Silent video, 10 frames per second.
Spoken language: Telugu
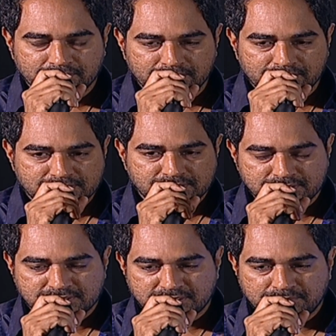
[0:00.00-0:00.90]
ఈ
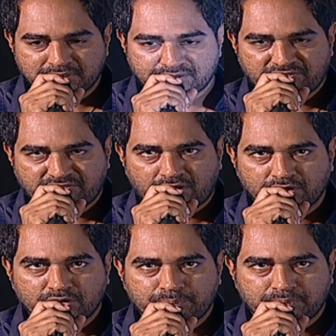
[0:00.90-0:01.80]
ఈ సినిమా
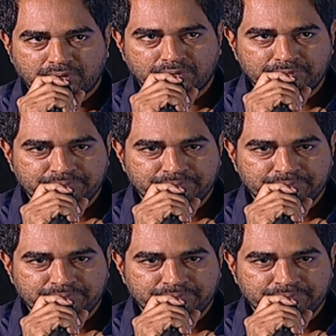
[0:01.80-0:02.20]
ఫాలో అప్లో